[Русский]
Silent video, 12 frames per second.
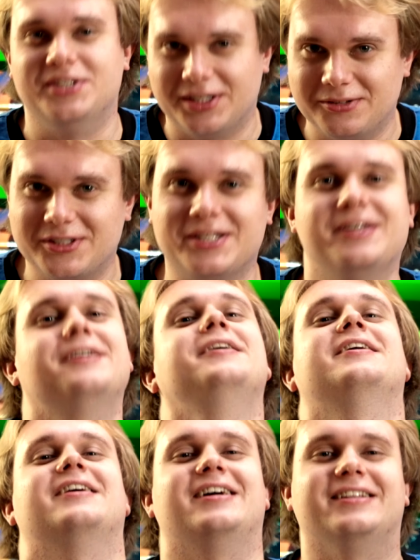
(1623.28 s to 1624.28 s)
дедовские
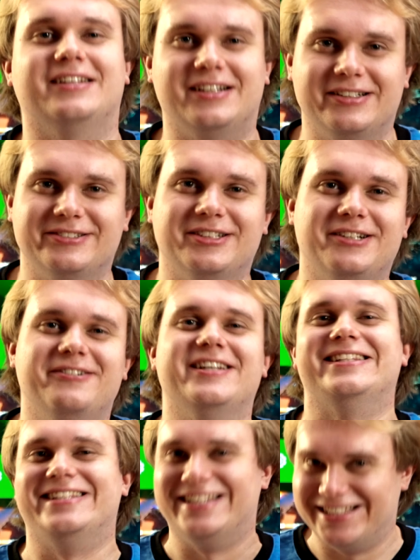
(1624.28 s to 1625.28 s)
аналоговые
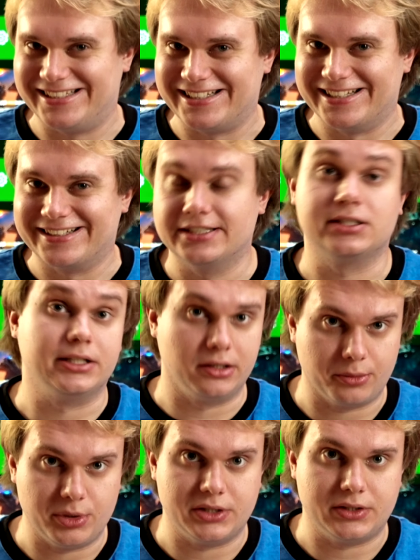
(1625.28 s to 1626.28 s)
диски с
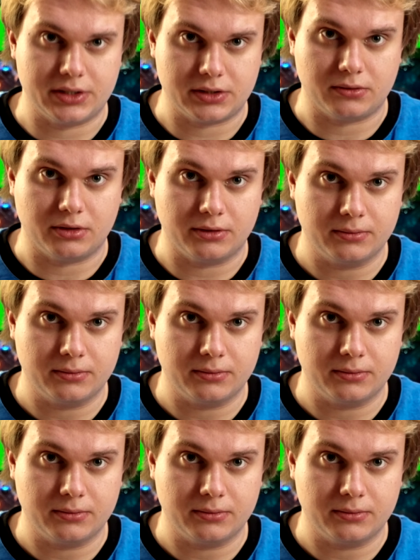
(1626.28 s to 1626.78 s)
играми, естественно.